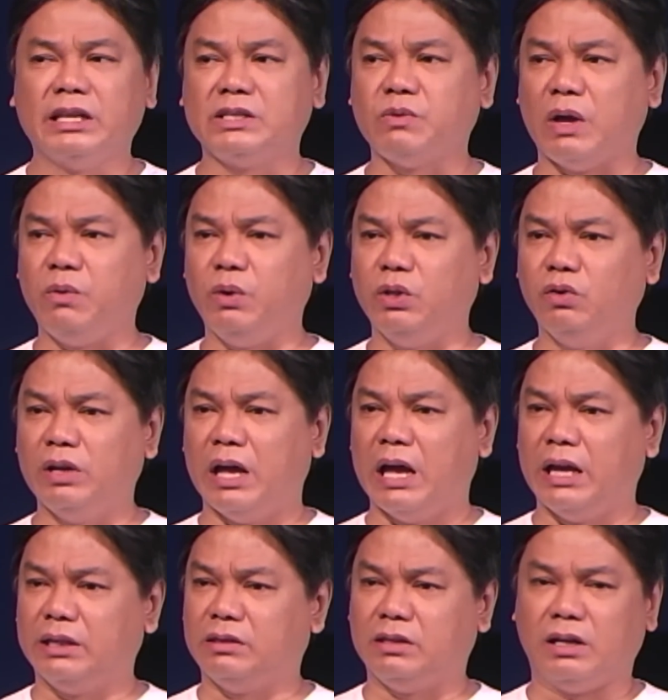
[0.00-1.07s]
That's why we do
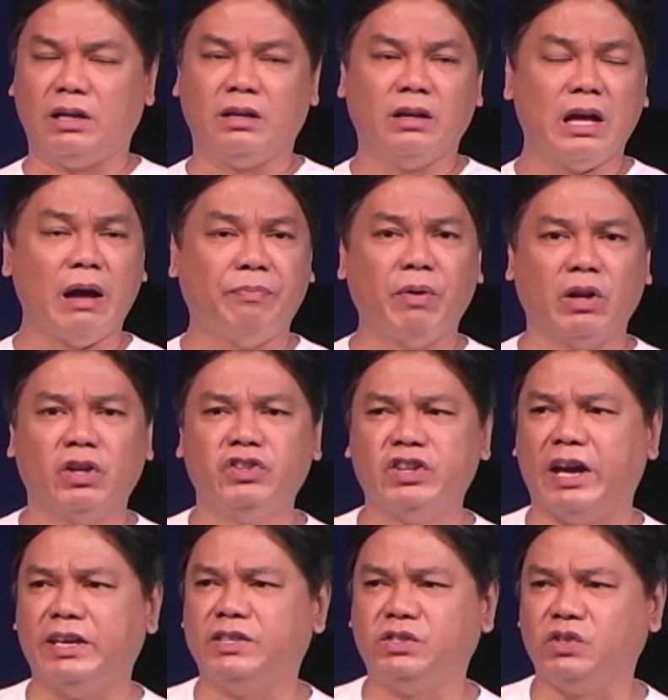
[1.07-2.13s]
not uh,
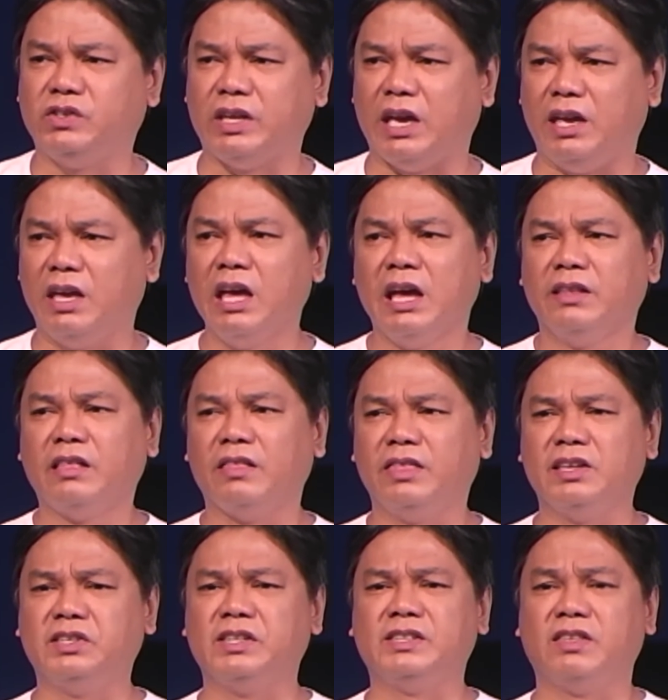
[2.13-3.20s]
apologize to say
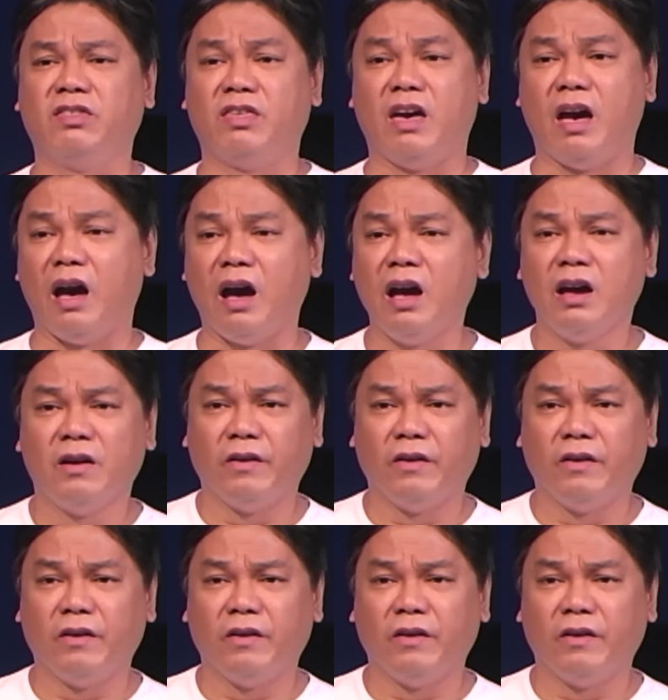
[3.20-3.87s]
that this is the